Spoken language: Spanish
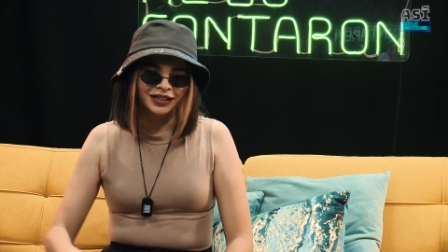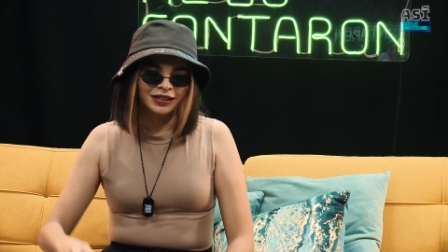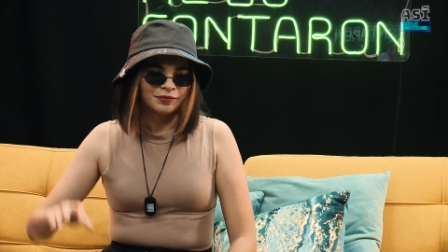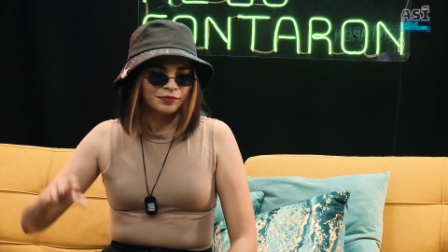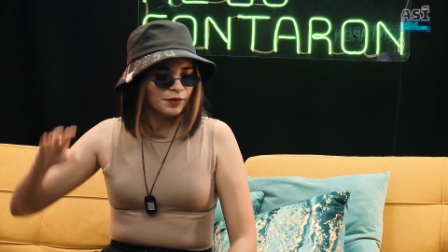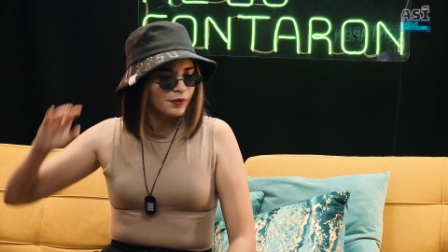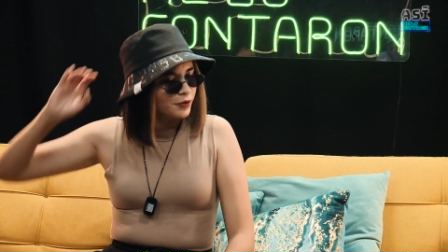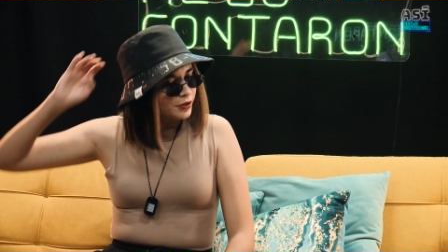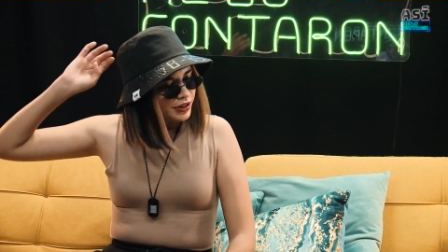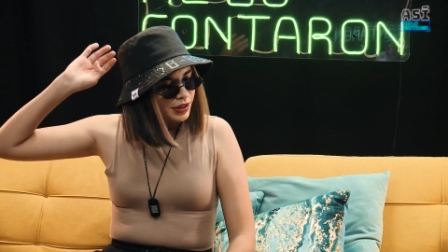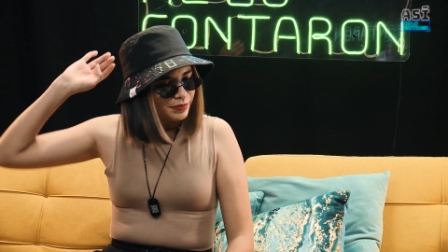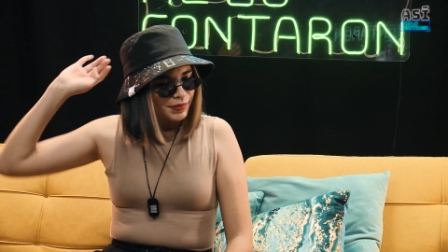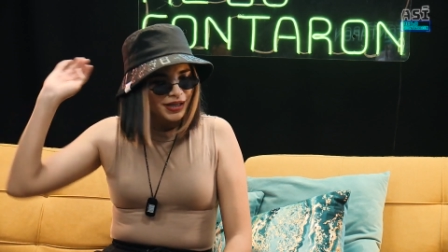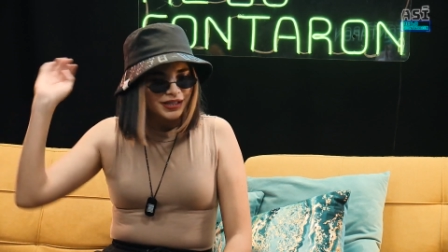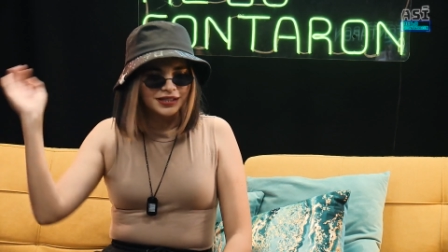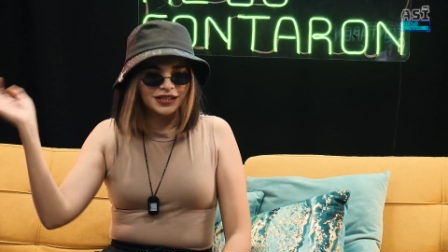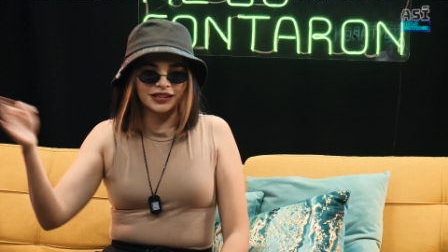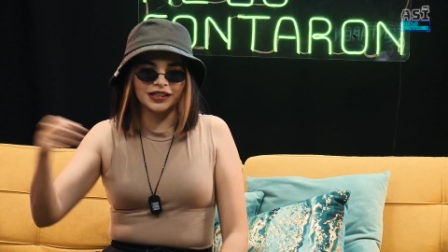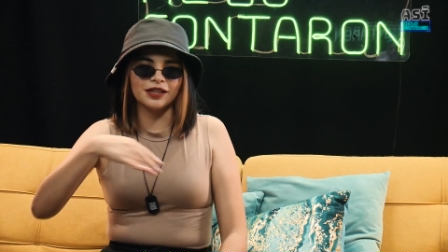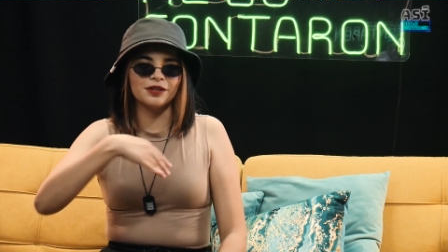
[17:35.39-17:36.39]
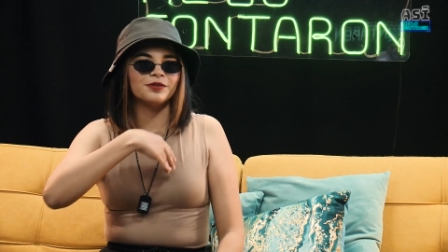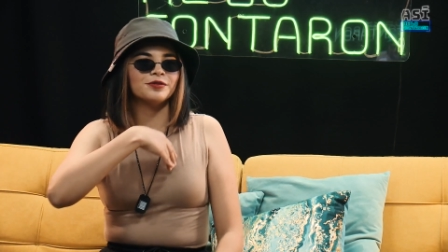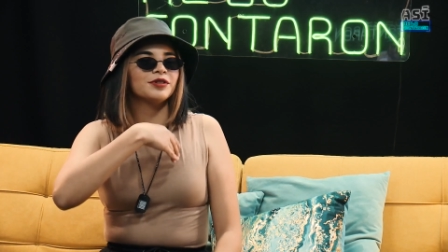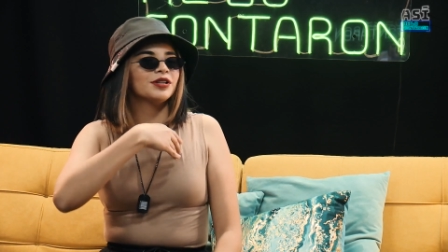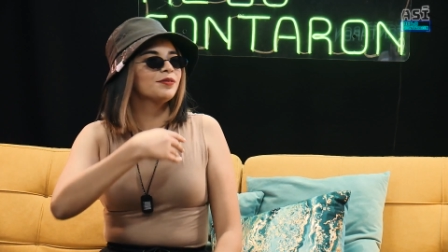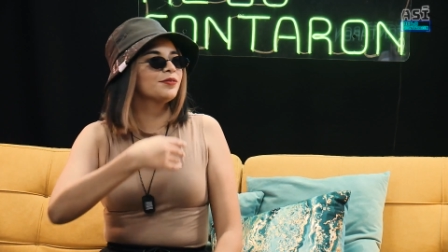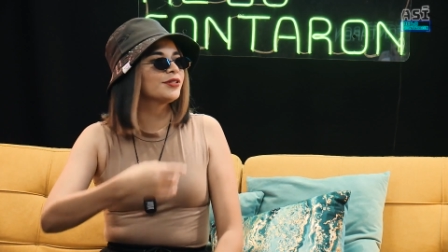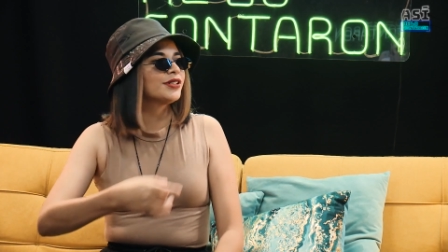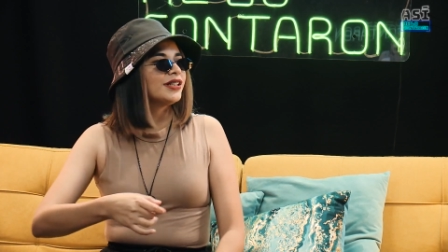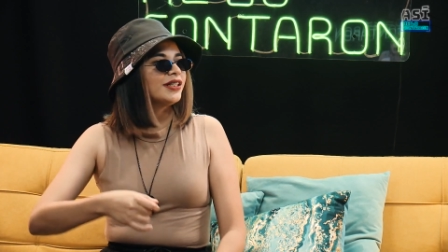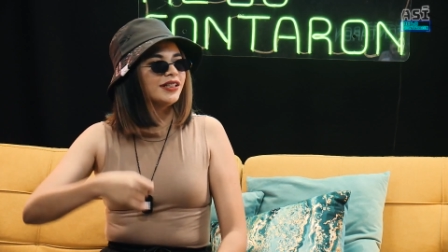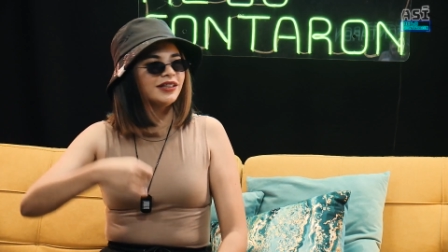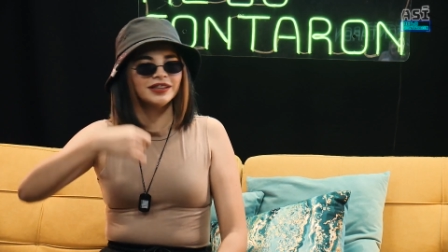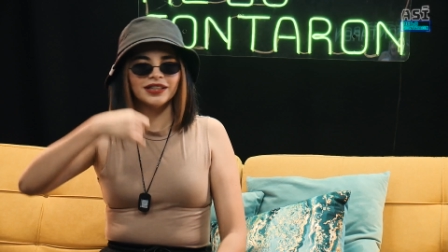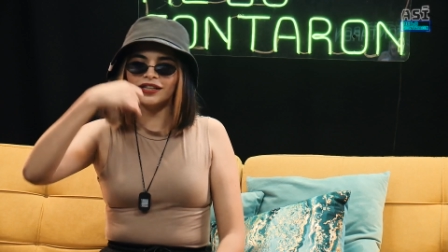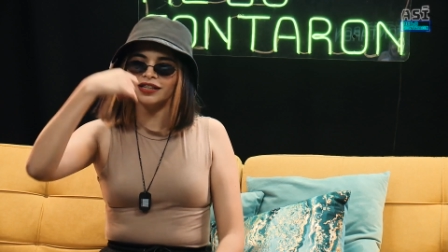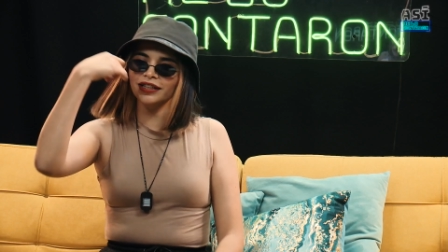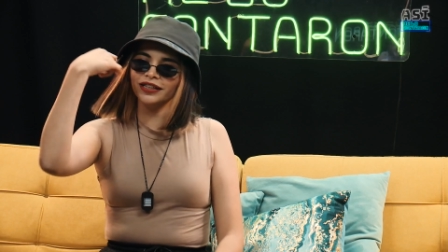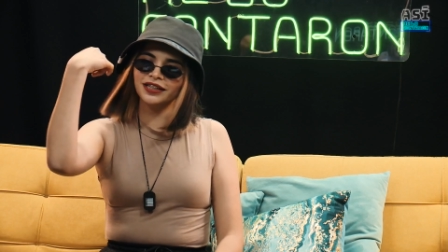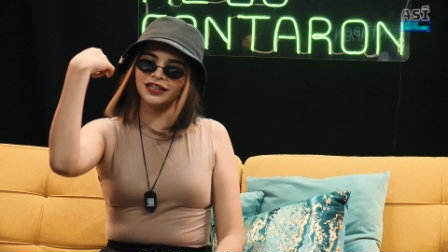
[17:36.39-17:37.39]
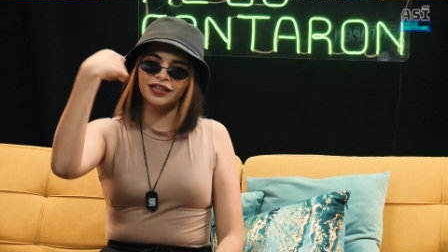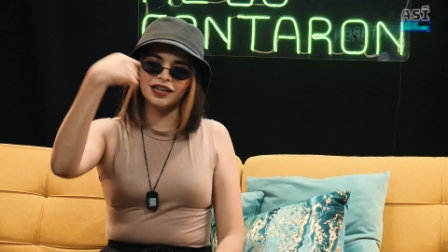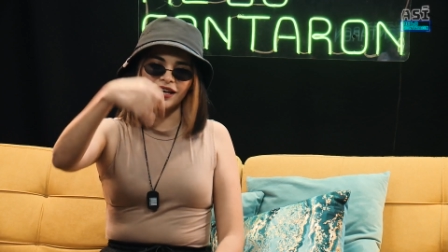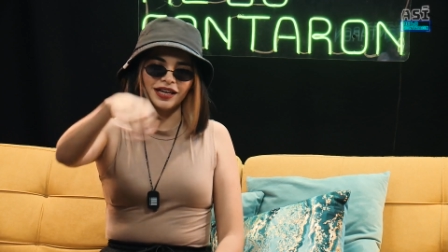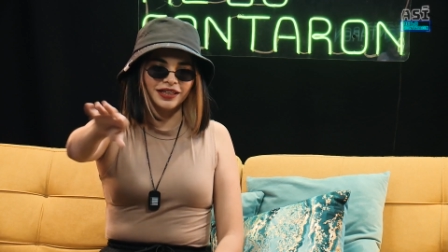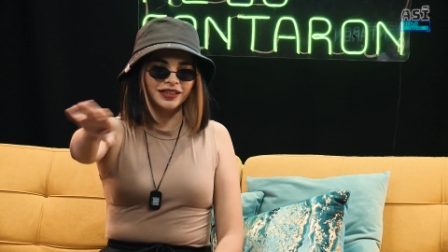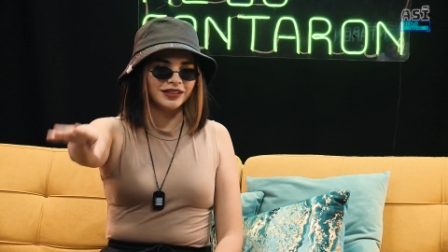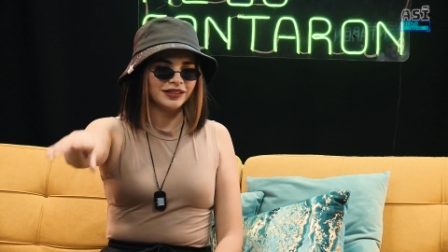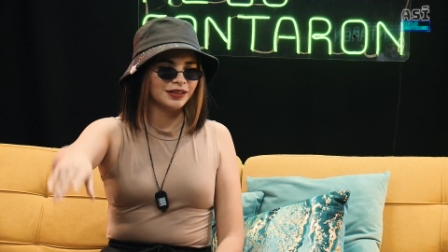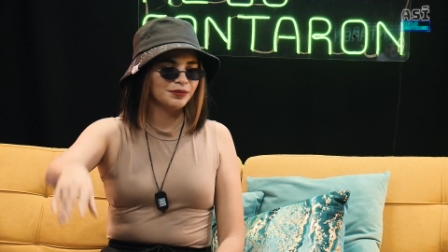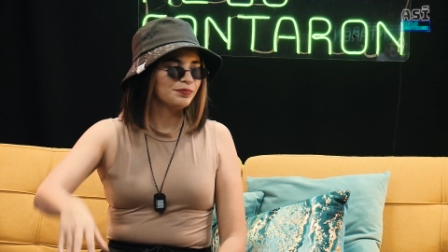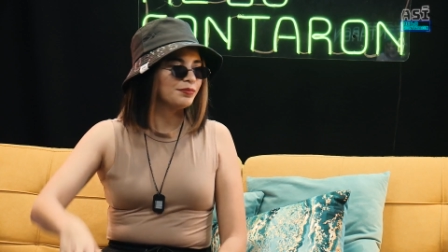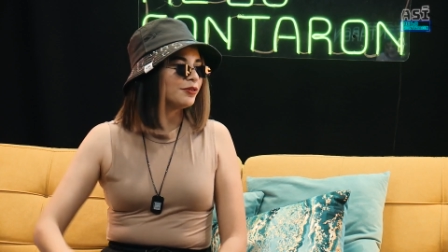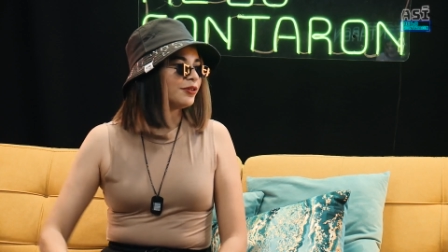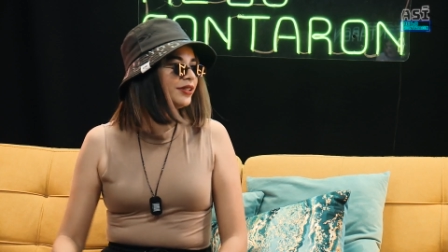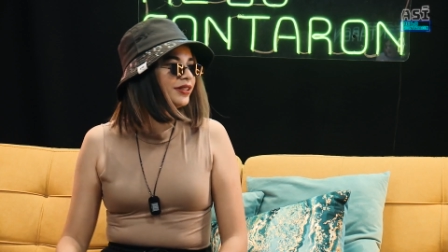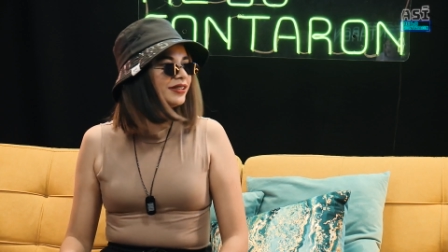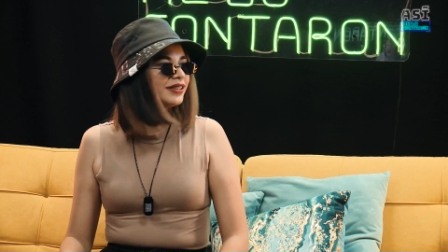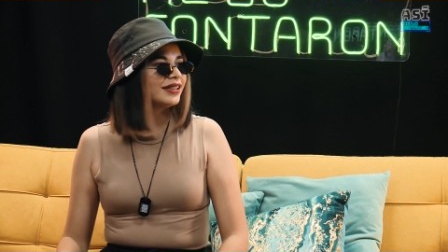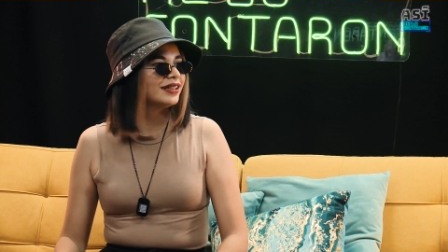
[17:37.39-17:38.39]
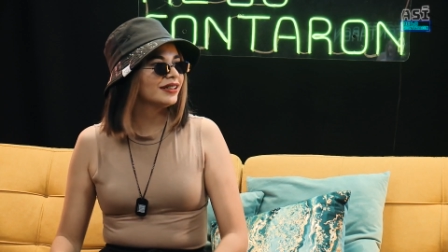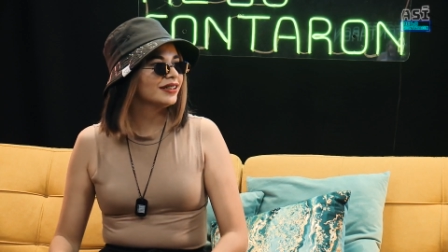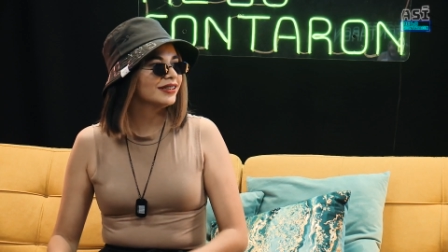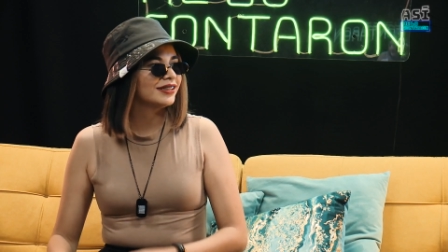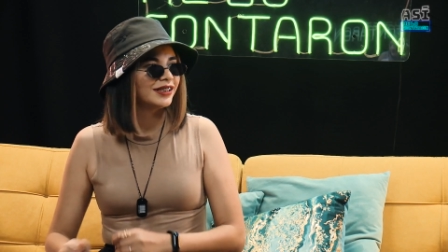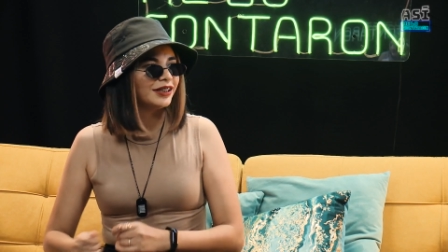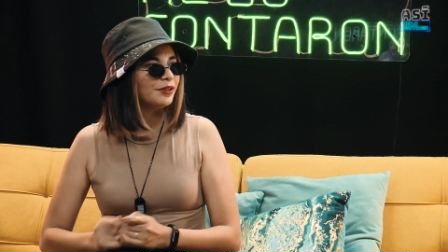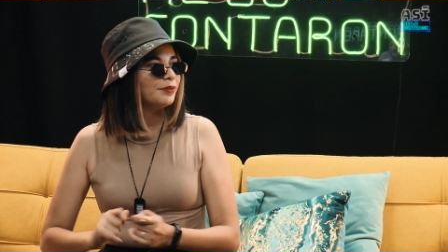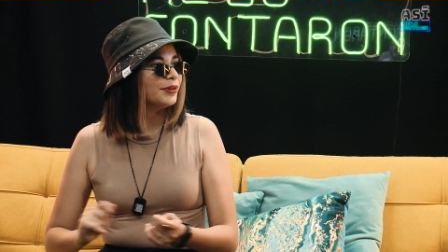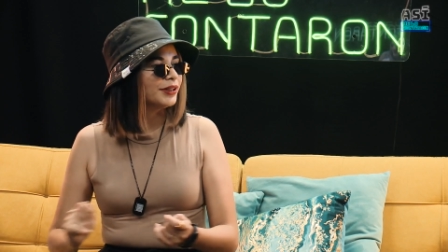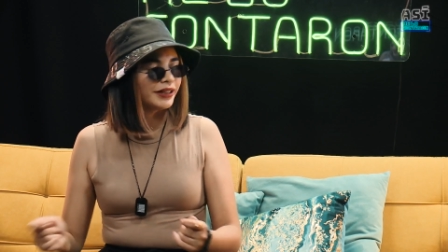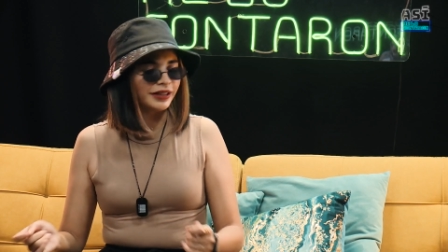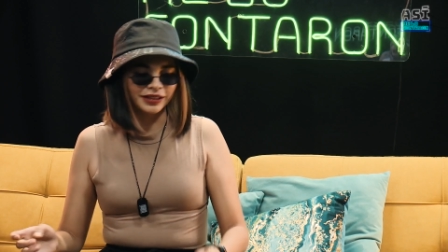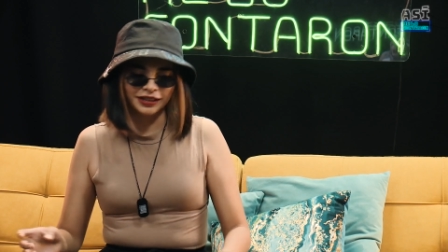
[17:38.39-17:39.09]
vámonos a Masa, te llevas una bocinita y ahí te pones a escribir.